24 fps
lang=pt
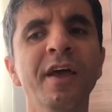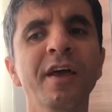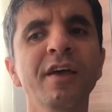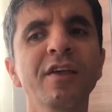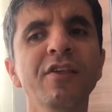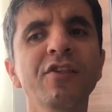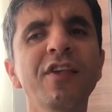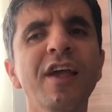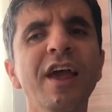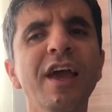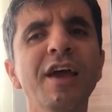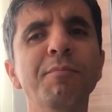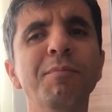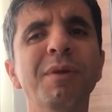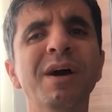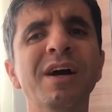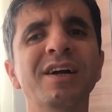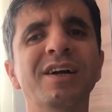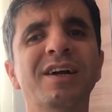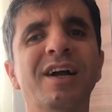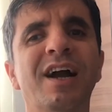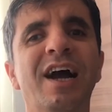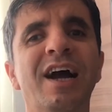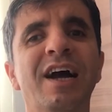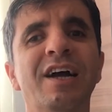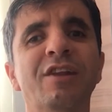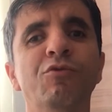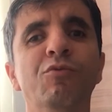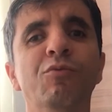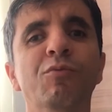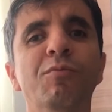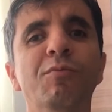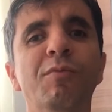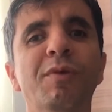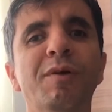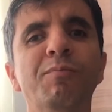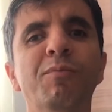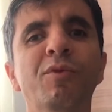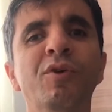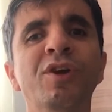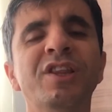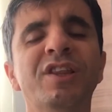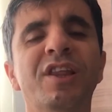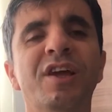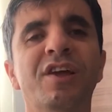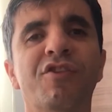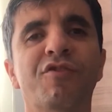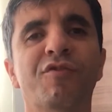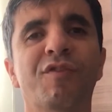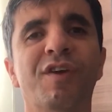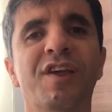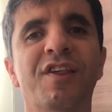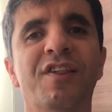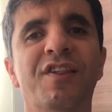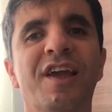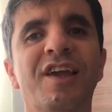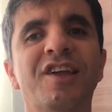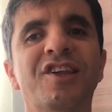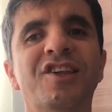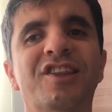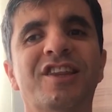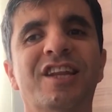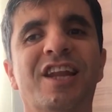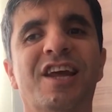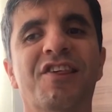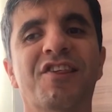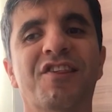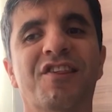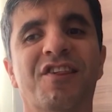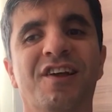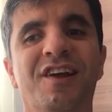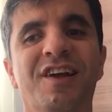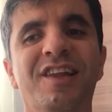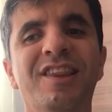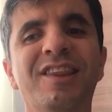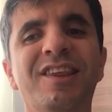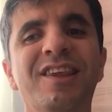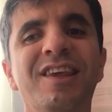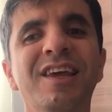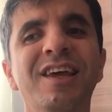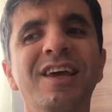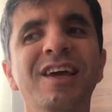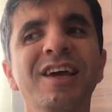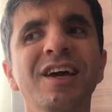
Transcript: Ser bancário muitas vezes é estressante,